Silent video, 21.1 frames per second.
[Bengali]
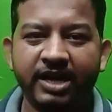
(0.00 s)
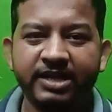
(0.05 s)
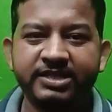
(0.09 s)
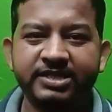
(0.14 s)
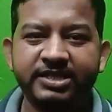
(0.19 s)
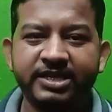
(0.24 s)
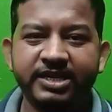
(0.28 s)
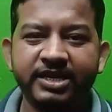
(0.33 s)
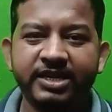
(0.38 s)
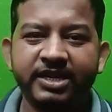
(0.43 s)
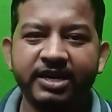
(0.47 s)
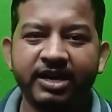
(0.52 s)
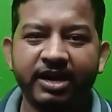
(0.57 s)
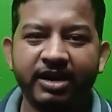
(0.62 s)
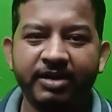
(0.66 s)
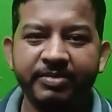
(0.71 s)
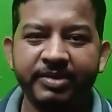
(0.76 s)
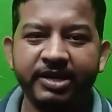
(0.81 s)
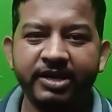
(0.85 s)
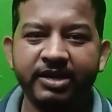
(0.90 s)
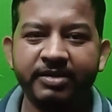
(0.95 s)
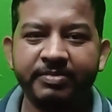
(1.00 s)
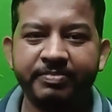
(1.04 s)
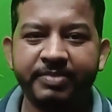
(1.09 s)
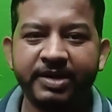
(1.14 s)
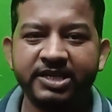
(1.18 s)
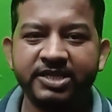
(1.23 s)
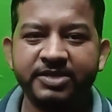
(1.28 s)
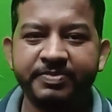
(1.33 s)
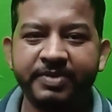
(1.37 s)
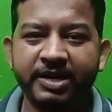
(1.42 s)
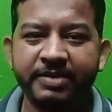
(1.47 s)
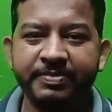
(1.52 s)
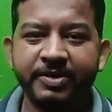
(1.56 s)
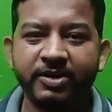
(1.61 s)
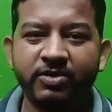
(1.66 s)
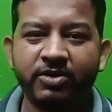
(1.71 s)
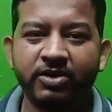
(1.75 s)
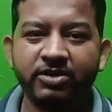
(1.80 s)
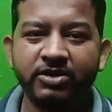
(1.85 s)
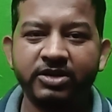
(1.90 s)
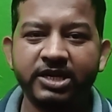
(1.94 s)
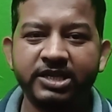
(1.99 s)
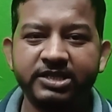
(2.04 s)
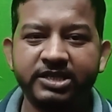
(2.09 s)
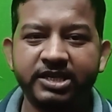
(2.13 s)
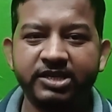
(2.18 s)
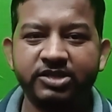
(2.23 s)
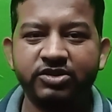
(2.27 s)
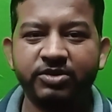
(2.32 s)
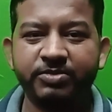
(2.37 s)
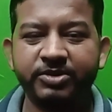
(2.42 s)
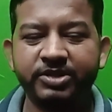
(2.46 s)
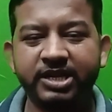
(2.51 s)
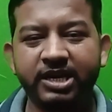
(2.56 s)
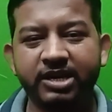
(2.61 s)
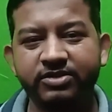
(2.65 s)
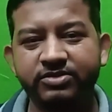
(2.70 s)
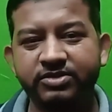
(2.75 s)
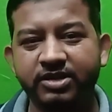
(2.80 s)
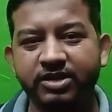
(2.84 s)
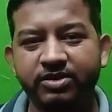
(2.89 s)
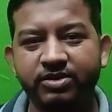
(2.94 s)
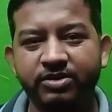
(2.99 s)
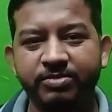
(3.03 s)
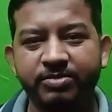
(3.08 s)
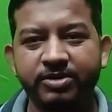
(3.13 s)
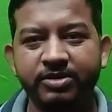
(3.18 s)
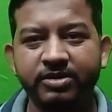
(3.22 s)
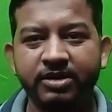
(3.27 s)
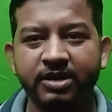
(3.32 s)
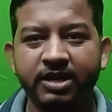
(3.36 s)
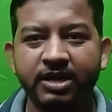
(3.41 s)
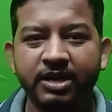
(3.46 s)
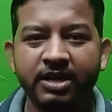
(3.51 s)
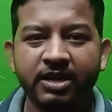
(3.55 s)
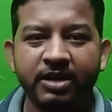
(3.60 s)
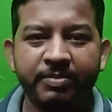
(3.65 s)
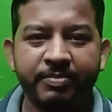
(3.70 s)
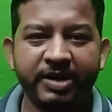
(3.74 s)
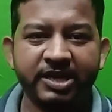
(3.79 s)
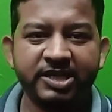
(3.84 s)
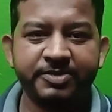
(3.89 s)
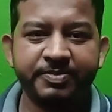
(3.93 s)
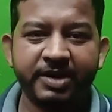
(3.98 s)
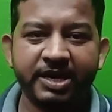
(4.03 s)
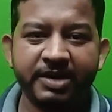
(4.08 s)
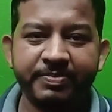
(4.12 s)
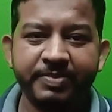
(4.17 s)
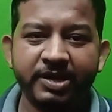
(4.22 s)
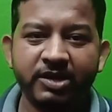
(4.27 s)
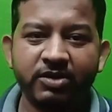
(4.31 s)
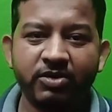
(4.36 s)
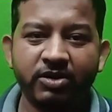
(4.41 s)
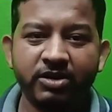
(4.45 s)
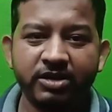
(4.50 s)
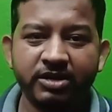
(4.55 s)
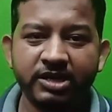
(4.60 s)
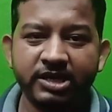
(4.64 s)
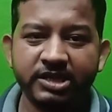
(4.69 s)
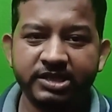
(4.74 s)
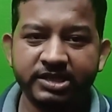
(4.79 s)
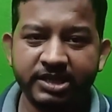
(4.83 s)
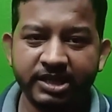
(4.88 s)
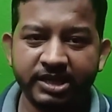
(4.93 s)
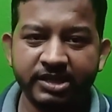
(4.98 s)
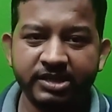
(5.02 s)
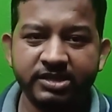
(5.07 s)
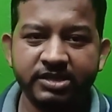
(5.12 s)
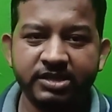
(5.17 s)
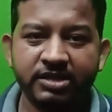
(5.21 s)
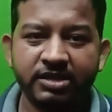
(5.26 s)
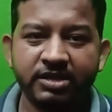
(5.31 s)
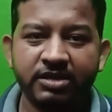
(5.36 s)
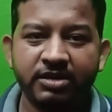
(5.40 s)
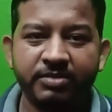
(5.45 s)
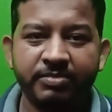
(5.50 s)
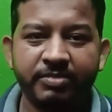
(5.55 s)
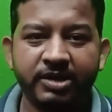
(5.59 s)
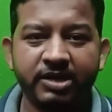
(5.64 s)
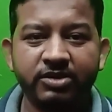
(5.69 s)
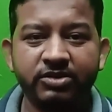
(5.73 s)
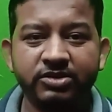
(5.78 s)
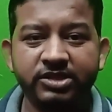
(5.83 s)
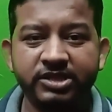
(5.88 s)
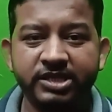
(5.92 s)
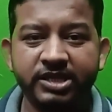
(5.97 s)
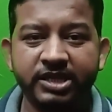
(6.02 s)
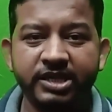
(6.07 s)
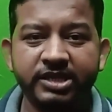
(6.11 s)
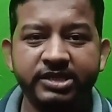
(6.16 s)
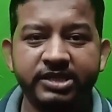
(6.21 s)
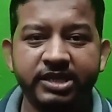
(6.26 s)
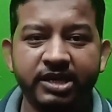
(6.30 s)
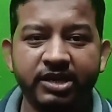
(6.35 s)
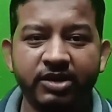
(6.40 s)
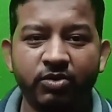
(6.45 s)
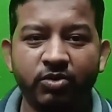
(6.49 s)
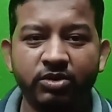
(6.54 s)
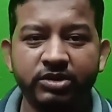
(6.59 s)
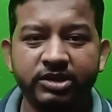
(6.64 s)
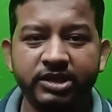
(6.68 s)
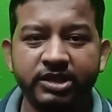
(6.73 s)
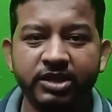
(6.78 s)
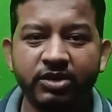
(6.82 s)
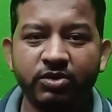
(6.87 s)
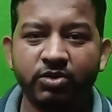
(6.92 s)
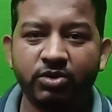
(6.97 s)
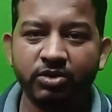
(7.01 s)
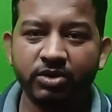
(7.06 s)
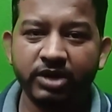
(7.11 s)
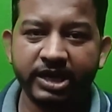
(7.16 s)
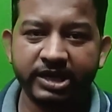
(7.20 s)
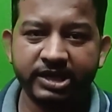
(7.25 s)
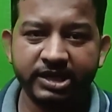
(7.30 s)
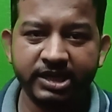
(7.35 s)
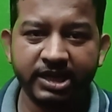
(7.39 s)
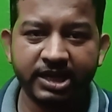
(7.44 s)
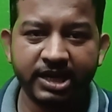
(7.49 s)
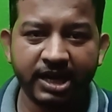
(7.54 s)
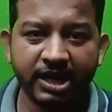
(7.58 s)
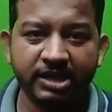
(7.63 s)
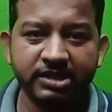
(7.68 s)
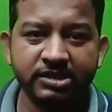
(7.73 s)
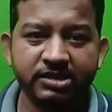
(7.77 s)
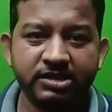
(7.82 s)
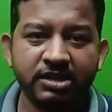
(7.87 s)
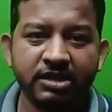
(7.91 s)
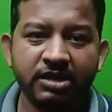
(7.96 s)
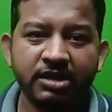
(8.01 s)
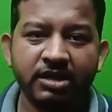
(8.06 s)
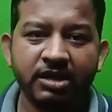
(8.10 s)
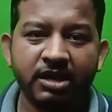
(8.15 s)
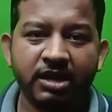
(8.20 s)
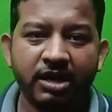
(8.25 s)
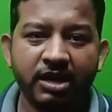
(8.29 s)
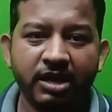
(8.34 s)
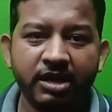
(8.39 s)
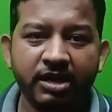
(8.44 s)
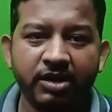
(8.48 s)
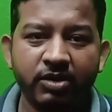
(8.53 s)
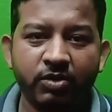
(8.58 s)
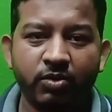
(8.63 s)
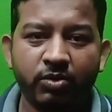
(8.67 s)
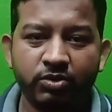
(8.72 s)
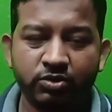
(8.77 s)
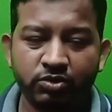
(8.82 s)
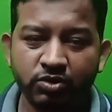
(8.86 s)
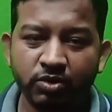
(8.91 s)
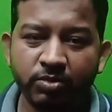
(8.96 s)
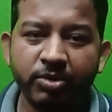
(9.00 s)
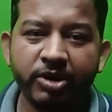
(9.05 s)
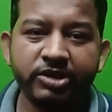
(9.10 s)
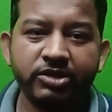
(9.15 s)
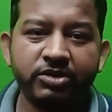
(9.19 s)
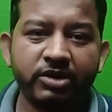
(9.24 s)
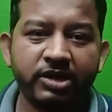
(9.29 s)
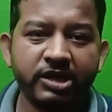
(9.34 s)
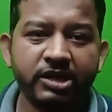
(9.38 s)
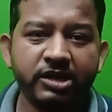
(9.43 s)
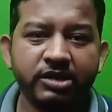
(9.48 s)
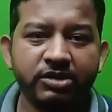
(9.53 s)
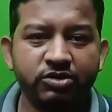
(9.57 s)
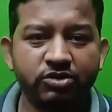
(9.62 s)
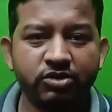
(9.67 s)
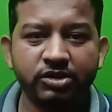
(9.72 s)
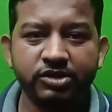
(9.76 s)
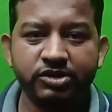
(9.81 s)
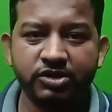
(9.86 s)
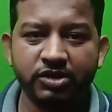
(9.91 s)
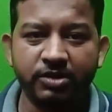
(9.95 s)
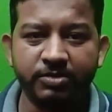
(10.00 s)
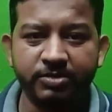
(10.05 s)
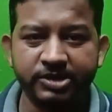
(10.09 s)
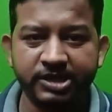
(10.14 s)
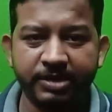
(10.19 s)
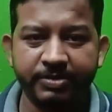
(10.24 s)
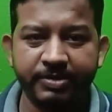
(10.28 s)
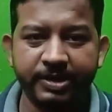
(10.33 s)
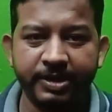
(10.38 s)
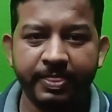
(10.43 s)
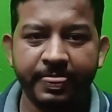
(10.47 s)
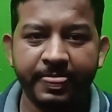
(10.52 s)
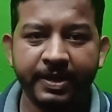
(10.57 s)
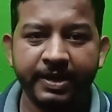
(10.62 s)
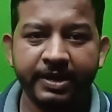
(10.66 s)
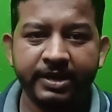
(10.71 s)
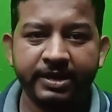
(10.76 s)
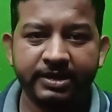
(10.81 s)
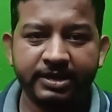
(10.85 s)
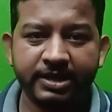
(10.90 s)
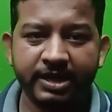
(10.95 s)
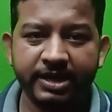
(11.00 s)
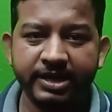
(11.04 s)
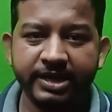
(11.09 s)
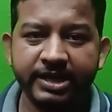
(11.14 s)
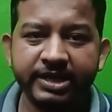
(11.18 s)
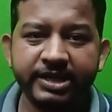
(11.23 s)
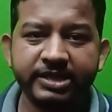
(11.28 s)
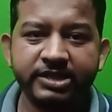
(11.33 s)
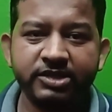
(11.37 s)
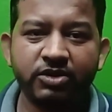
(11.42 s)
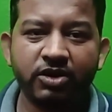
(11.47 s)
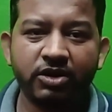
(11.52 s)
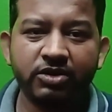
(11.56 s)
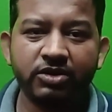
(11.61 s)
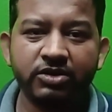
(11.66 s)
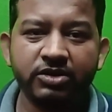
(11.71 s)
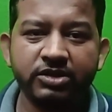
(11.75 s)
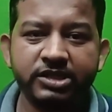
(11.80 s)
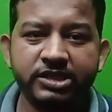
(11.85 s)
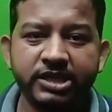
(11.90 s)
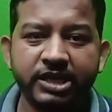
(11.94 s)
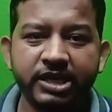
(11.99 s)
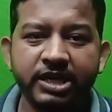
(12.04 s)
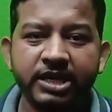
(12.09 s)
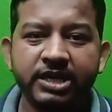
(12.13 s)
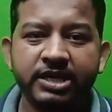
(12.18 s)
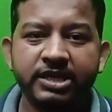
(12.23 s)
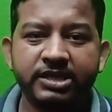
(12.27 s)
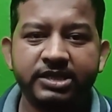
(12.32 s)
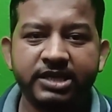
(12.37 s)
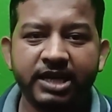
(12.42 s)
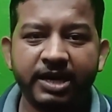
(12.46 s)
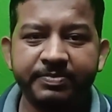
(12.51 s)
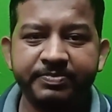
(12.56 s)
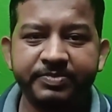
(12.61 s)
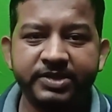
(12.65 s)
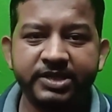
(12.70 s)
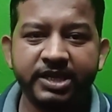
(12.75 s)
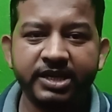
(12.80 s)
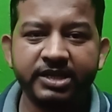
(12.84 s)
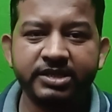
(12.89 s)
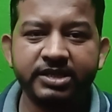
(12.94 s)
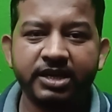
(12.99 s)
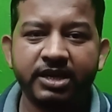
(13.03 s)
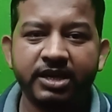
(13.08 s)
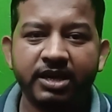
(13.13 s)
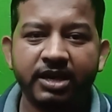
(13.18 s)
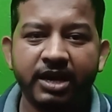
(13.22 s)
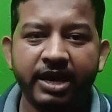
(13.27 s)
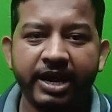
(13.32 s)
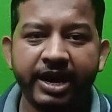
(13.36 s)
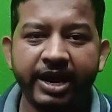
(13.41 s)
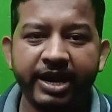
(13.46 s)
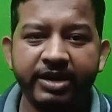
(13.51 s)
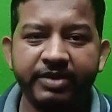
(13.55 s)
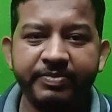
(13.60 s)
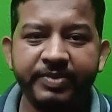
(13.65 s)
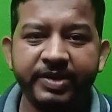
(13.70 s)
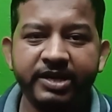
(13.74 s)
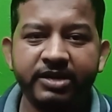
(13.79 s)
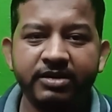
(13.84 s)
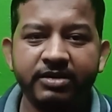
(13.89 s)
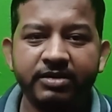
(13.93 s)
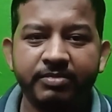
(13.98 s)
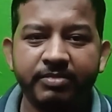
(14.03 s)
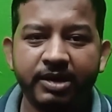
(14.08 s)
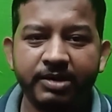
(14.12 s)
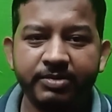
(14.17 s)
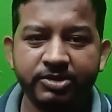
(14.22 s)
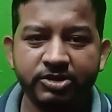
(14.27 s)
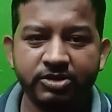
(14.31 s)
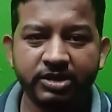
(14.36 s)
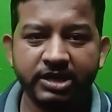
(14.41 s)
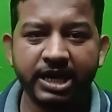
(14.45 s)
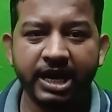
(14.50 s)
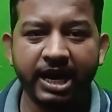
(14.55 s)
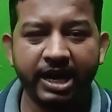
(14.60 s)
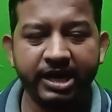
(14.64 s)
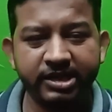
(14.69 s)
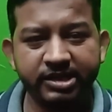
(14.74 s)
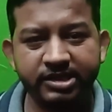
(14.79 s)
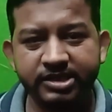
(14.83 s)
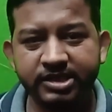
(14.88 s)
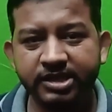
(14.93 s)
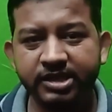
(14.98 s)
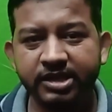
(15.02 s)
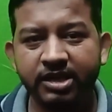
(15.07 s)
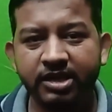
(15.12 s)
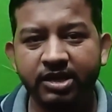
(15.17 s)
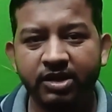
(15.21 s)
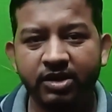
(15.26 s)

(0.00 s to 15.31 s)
আজকে আমি পাস্ট পারফেক্ট কন্টিনিউস টেন্স সম্বন্ধে আলোচনা করব পাস্ট পারফেক্ট কন্টিনিউস টেন্স মানে হচ্ছে যে অতীতে কোনো একটি কাজ হ্যাঁ সময় ধরে চলছিল বোঝাবে তার ইংরেজি গঠন হচ্ছে সাবজেক্ট হ্যাড বিন ভার্বের সঙ্গে আইএনজি